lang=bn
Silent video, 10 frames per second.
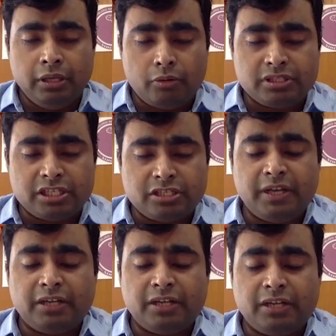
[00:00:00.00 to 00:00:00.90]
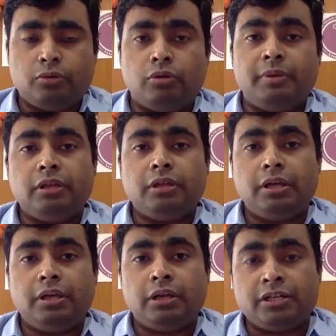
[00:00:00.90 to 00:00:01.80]
কাউকে সাসপেক্ট করবেন যে
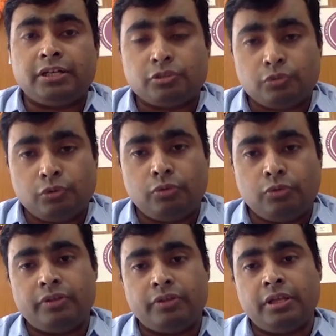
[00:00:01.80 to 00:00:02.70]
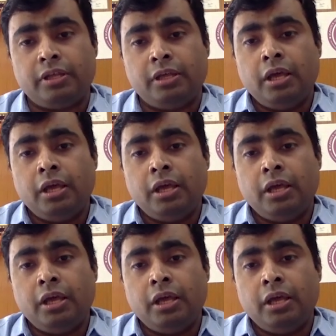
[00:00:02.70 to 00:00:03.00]
এনার স্ট্রোক হয়েছে